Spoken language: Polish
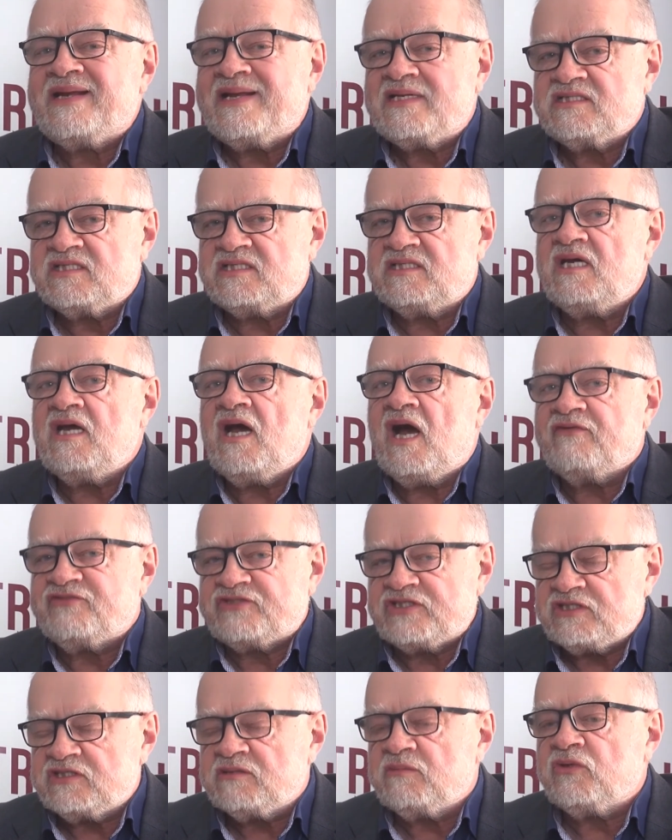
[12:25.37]
rację, a
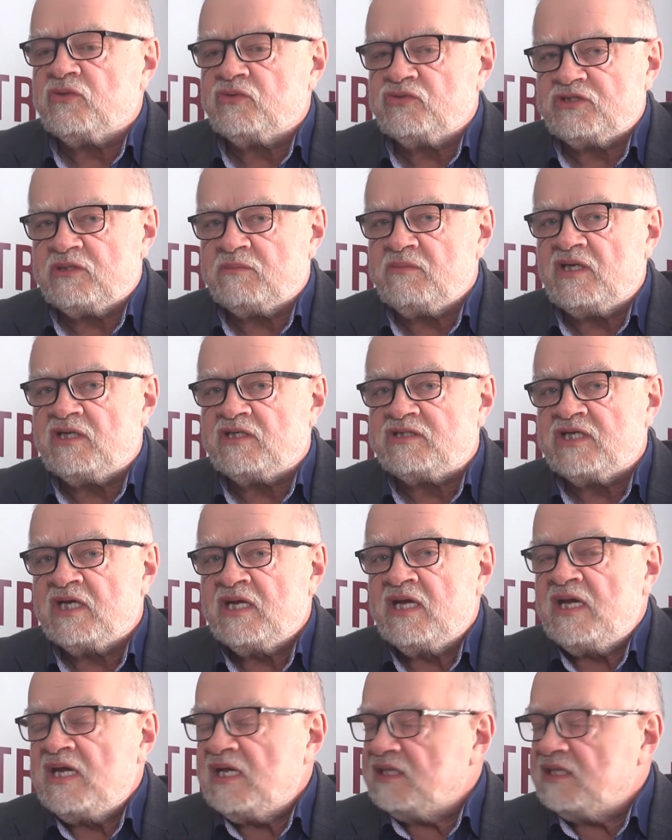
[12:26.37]
wszyscy mogą się mylić.